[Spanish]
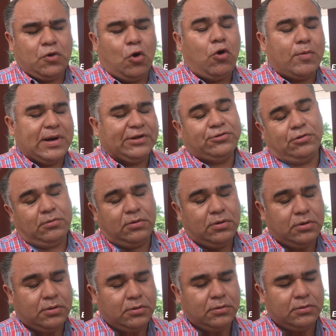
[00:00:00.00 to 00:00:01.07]
obras o
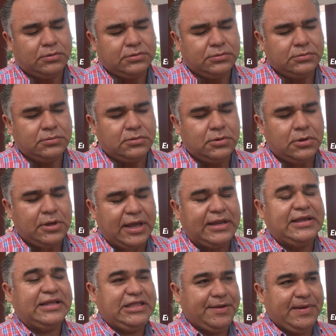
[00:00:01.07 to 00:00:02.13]

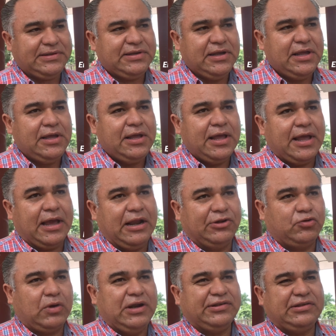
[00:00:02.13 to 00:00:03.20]
iniciativas en
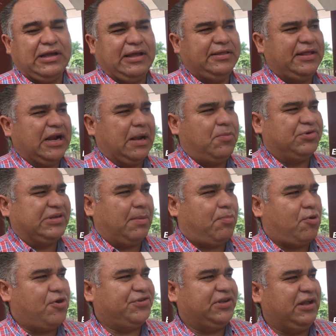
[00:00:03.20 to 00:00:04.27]
las cuales entregamos
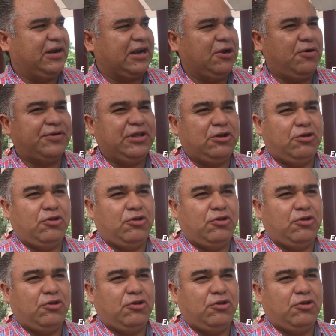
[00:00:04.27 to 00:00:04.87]
apoyos alrededor de